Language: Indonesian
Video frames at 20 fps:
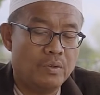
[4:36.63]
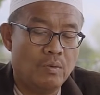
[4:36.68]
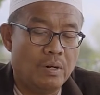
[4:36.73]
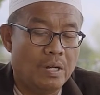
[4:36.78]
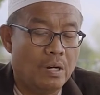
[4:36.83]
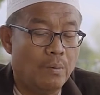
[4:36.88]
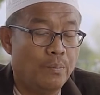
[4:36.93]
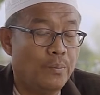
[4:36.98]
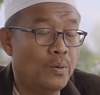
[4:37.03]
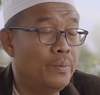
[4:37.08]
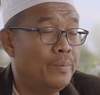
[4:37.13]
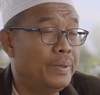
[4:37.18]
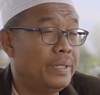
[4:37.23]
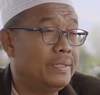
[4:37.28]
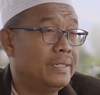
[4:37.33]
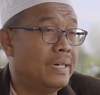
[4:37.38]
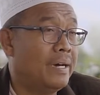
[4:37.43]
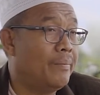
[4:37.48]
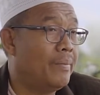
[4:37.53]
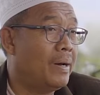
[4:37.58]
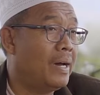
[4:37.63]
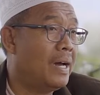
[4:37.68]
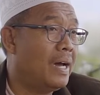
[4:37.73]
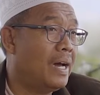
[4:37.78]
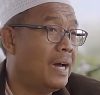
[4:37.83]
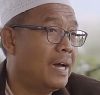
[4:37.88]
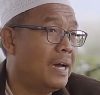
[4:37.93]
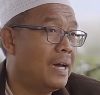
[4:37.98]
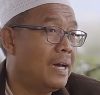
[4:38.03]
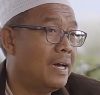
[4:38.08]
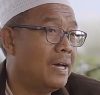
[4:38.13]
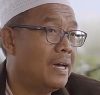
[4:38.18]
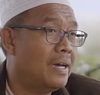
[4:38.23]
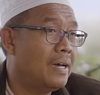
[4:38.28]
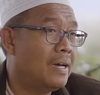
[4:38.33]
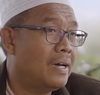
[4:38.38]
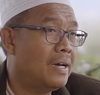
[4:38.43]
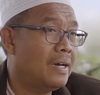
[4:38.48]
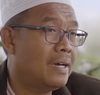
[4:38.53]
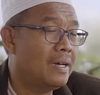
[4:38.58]
walaupun berjamaah,
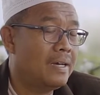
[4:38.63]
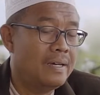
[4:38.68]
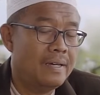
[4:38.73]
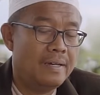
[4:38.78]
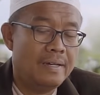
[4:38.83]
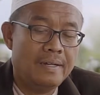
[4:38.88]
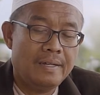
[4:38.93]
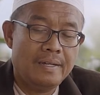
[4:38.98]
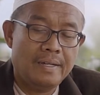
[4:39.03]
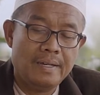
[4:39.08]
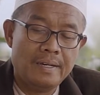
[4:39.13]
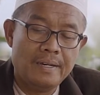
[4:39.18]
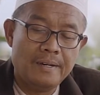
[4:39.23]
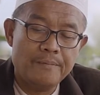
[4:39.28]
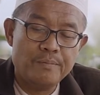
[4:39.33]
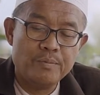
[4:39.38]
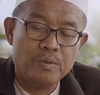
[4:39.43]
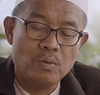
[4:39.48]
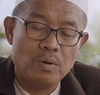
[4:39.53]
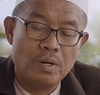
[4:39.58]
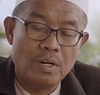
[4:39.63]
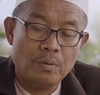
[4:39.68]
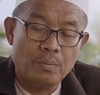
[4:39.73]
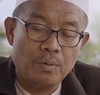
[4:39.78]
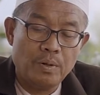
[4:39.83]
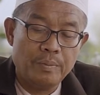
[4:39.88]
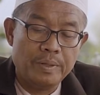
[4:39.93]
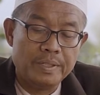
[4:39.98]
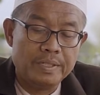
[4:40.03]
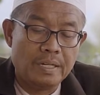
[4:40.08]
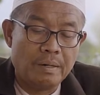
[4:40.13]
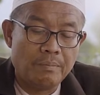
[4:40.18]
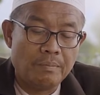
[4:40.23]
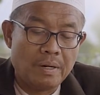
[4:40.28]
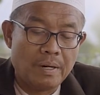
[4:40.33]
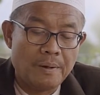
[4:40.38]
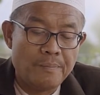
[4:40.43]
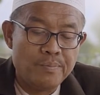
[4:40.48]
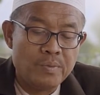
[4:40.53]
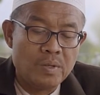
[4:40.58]
ya, walaupun
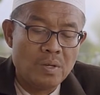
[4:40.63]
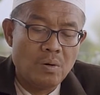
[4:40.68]
berjamaah.